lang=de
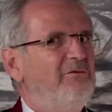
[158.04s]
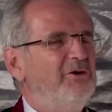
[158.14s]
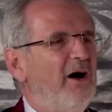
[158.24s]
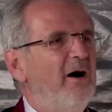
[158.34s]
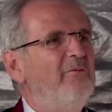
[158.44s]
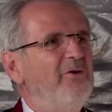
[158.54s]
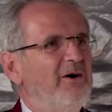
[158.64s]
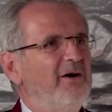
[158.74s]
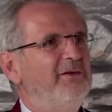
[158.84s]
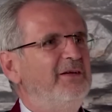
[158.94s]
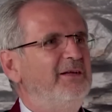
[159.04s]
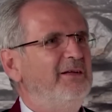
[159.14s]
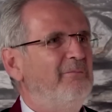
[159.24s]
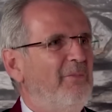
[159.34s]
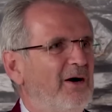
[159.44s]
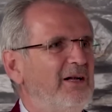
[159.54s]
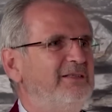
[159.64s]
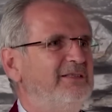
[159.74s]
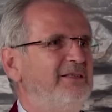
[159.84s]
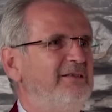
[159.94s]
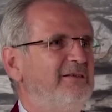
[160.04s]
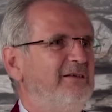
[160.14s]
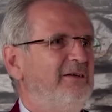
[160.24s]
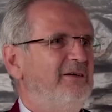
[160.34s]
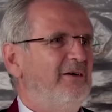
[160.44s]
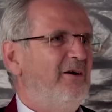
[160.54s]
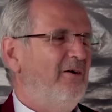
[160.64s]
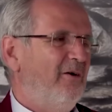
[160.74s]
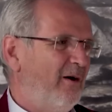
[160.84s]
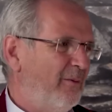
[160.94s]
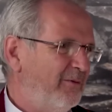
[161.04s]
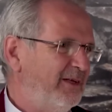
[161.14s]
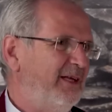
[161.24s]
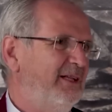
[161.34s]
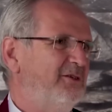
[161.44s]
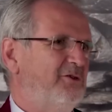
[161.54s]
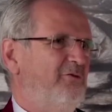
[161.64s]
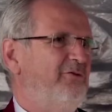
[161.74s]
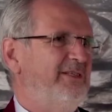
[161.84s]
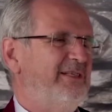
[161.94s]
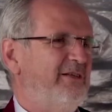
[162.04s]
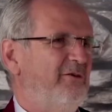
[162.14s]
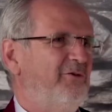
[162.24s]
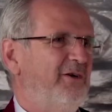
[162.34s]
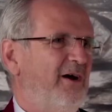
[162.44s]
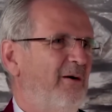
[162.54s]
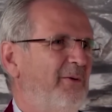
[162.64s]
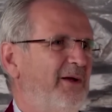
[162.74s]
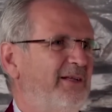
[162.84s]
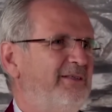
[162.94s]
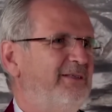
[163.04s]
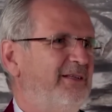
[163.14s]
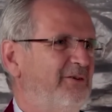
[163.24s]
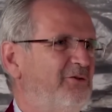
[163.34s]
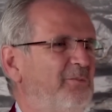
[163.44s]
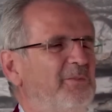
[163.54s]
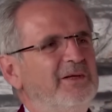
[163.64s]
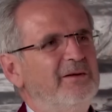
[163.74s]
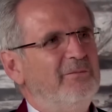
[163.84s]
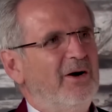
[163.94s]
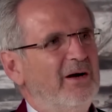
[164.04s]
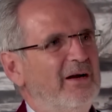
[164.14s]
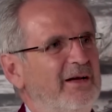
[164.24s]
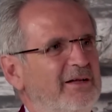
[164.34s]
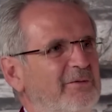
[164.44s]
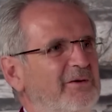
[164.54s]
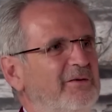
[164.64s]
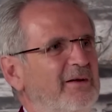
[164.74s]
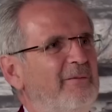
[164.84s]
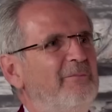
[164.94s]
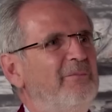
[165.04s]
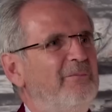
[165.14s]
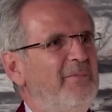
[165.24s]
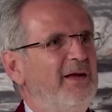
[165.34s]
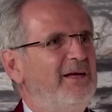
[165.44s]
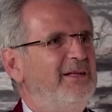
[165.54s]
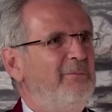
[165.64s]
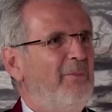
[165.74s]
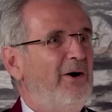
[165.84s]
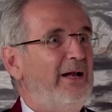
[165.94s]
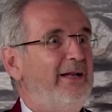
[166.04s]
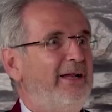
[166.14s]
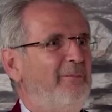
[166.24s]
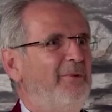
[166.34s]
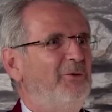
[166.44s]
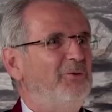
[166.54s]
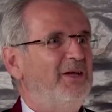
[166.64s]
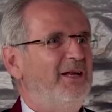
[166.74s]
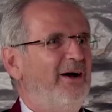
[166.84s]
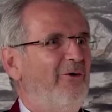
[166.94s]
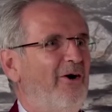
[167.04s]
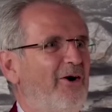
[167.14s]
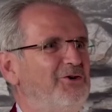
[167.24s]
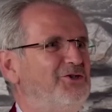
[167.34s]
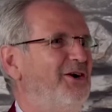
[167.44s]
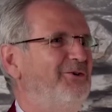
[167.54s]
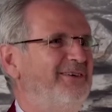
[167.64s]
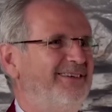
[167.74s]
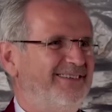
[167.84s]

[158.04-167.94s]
von Anfang an in dem Mangel sind. Mhm. Aber wenn jeder Stoffwechsel davon abhängt, dann sollte man den Mangel etwas mehr in die Mangel nehmen und genauer anschauen.